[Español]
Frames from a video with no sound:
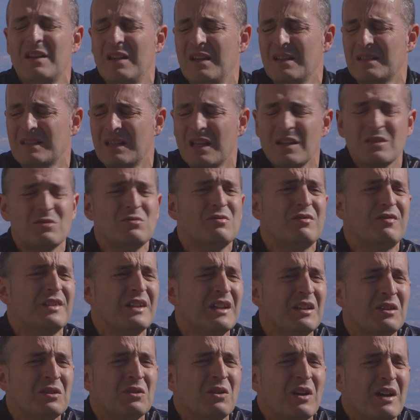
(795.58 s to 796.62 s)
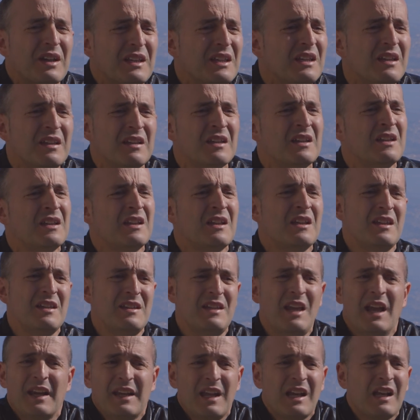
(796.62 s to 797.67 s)
está sufriendo ahí
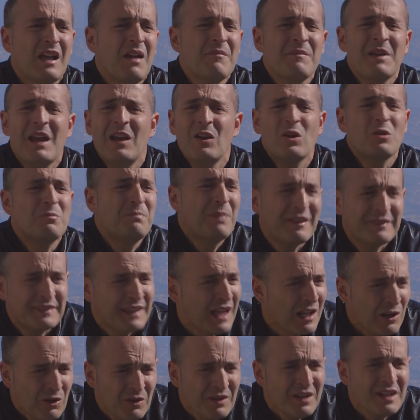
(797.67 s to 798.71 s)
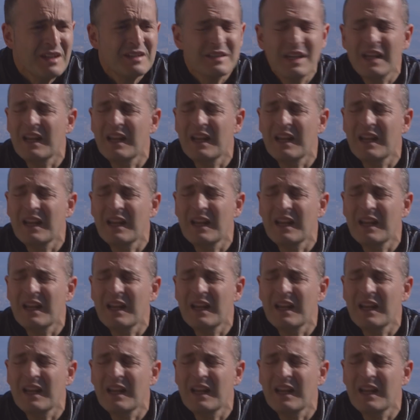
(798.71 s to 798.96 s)
y hay que cambiar los pantalones,